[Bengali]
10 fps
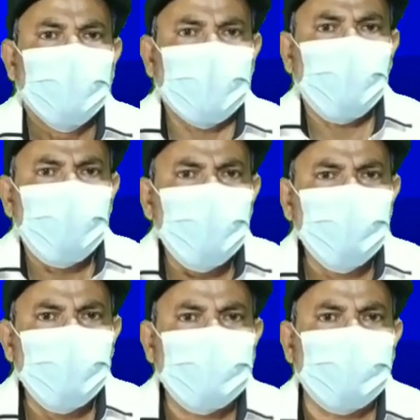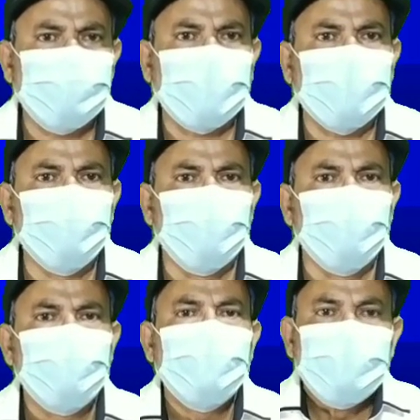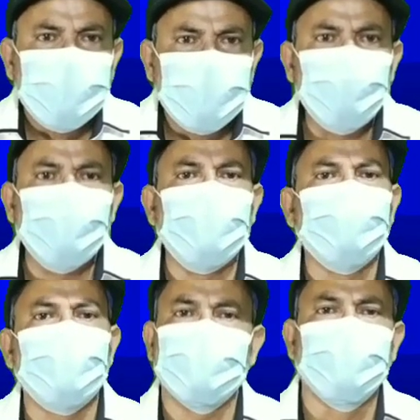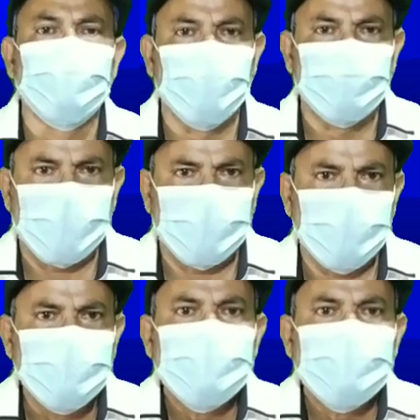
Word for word: আর অবশ্যই সাবস্ক্রাইব করুন নিউজ নির্ভীক ইউটিউব চ্যানেল